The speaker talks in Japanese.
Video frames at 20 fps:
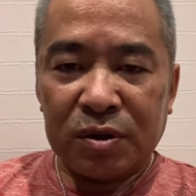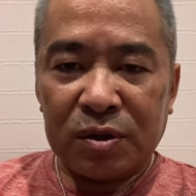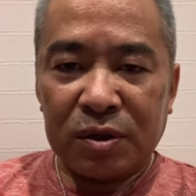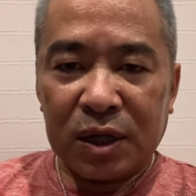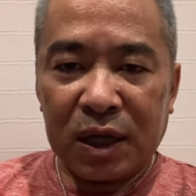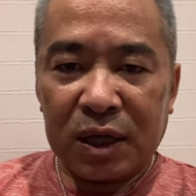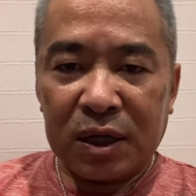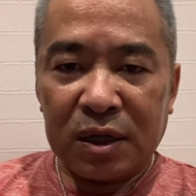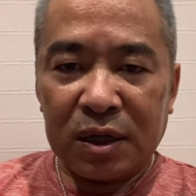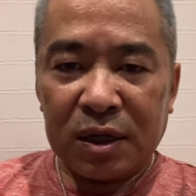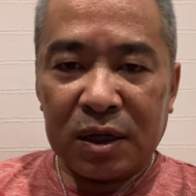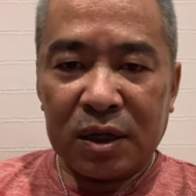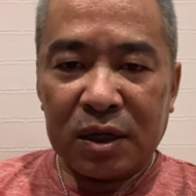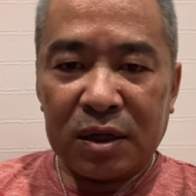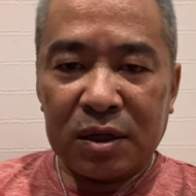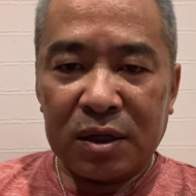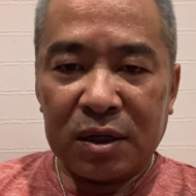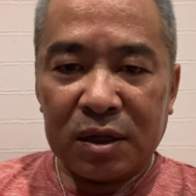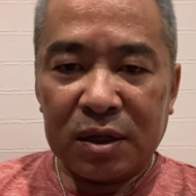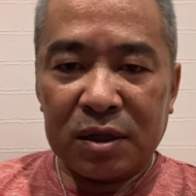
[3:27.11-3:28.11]
ね、
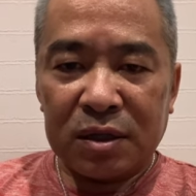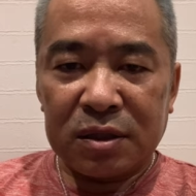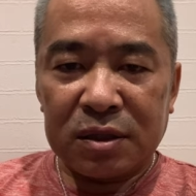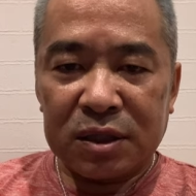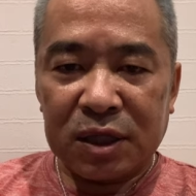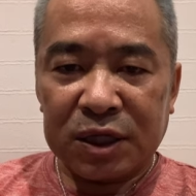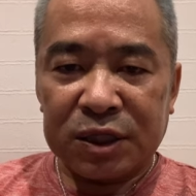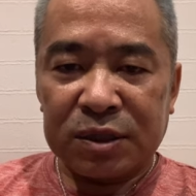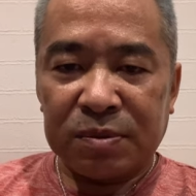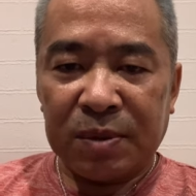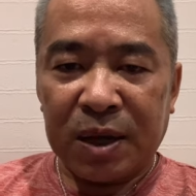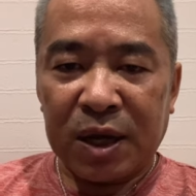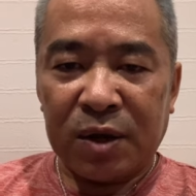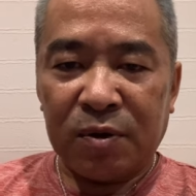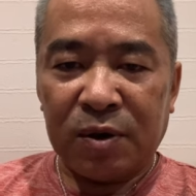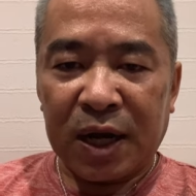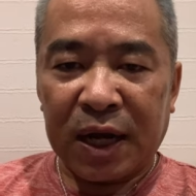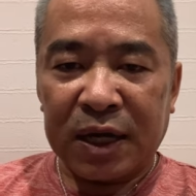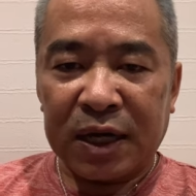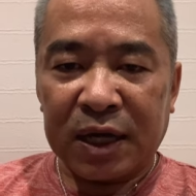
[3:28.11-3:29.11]
説明
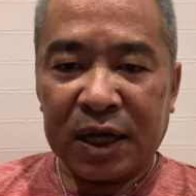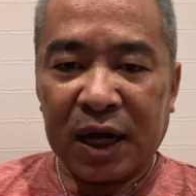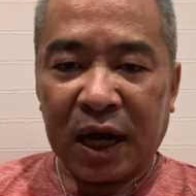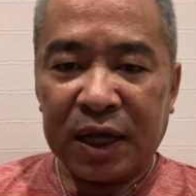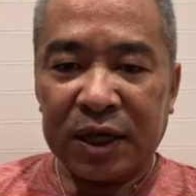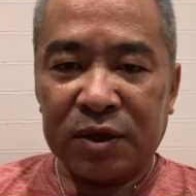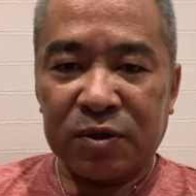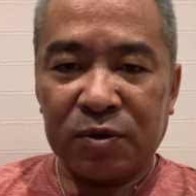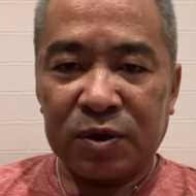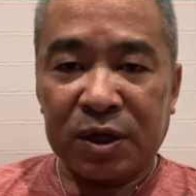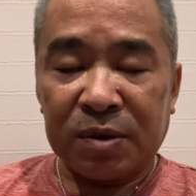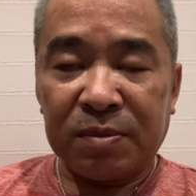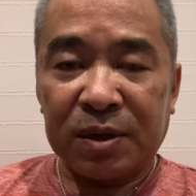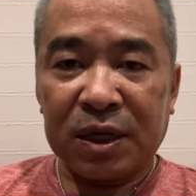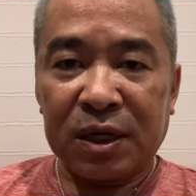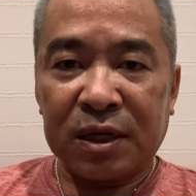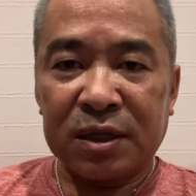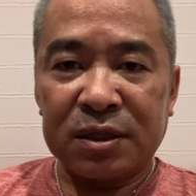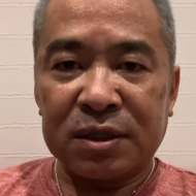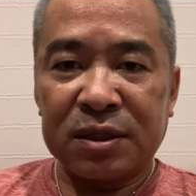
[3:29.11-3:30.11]
の欄に書いておき
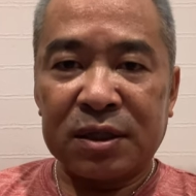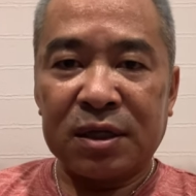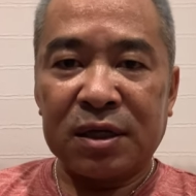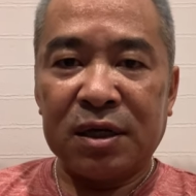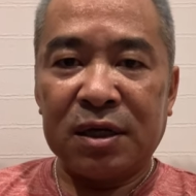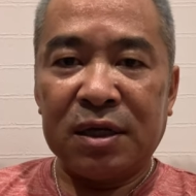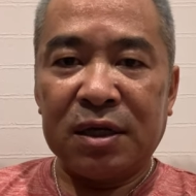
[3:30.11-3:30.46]
ます。